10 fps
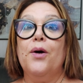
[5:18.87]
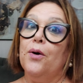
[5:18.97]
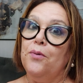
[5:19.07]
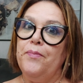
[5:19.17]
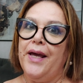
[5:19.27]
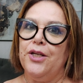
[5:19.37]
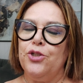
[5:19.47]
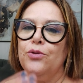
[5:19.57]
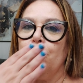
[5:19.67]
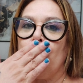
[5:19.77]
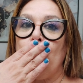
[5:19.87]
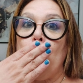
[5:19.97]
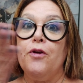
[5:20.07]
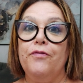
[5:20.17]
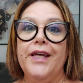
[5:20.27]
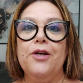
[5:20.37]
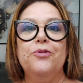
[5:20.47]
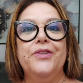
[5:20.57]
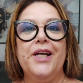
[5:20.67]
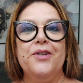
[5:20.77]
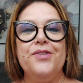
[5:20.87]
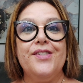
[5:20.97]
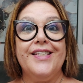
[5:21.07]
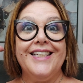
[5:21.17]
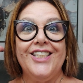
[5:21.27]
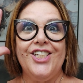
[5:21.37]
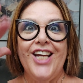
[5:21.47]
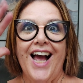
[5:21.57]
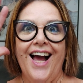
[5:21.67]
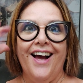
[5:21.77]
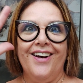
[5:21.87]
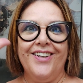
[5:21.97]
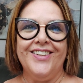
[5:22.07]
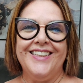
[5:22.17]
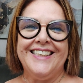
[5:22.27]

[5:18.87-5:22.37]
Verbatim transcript: Um beijo, fique com Deus, tchau!